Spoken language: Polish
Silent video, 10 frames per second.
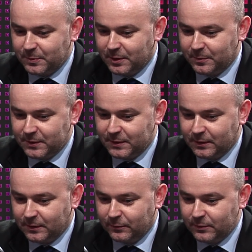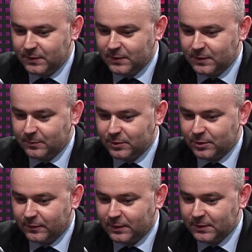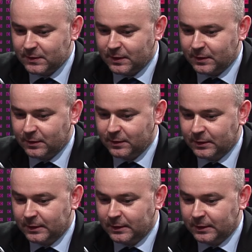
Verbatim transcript: pana prezydenta funkcji zastępcy szefa kancelarii